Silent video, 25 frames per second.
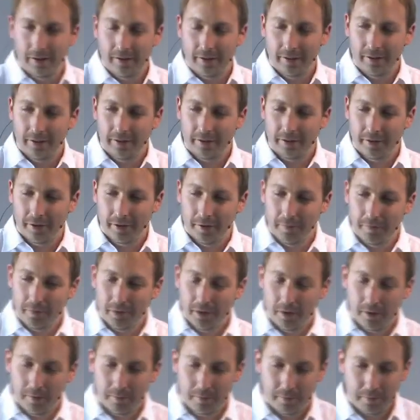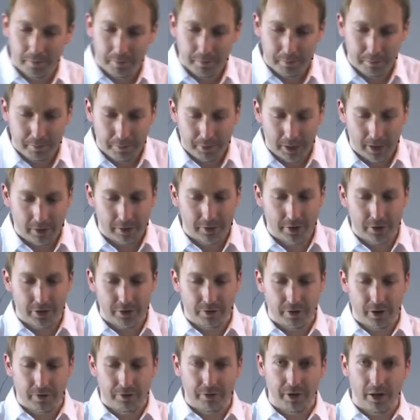Ist ähm, praktisch,
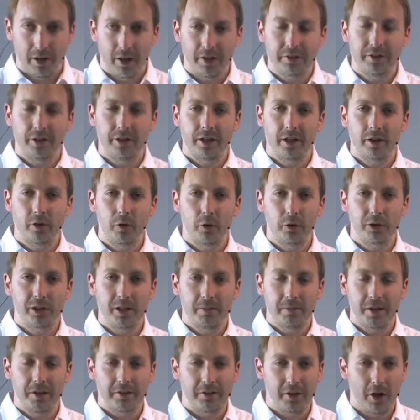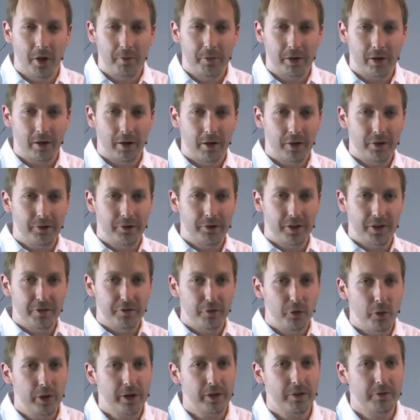verlasse den Code immer sauberer aus, als du ihn
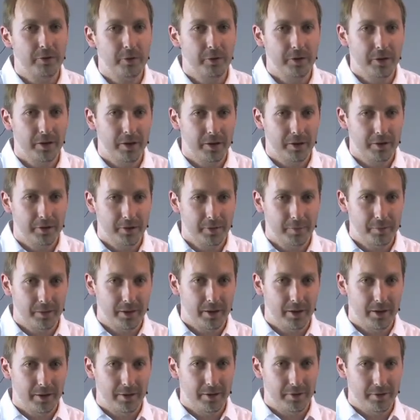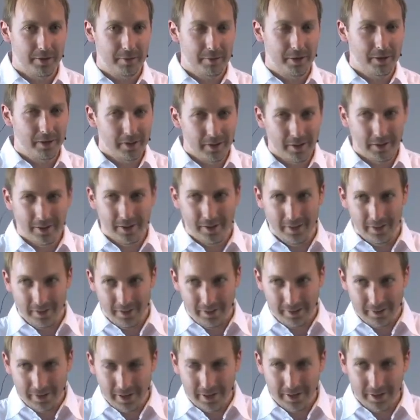vorgefunden hast. Also wenn man in
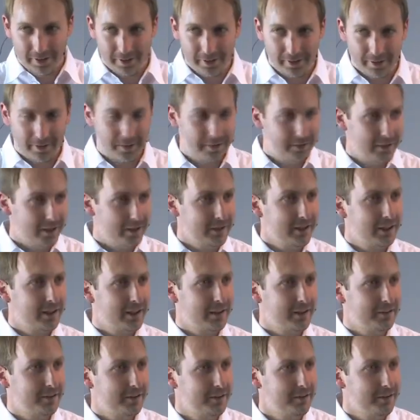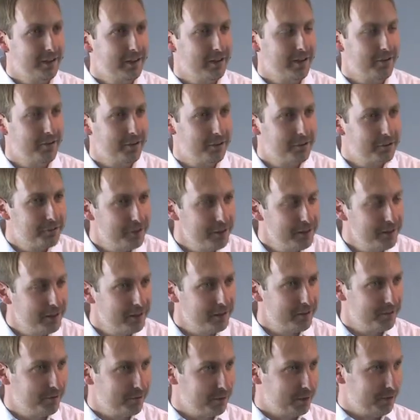seiner Tätigkeit als Entwickler was
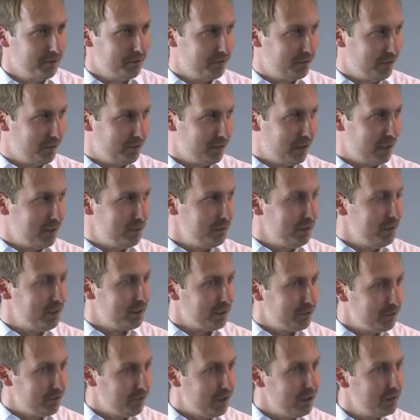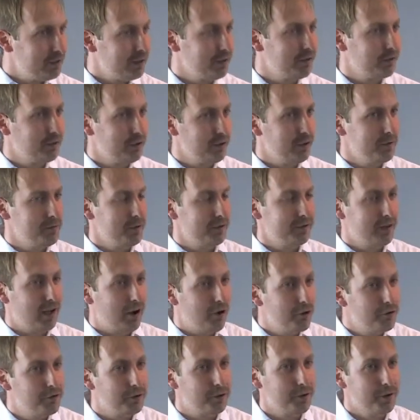findet, was einem nicht gefällt, dann soll man es
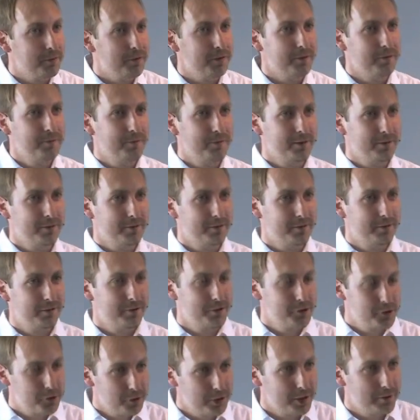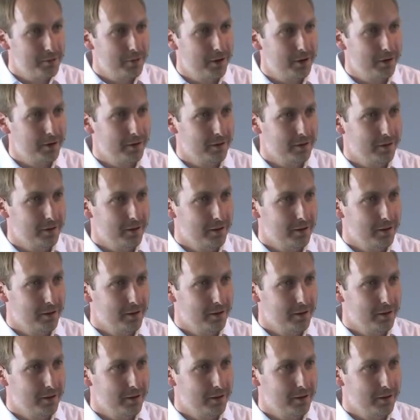aufräumen und schöner machen.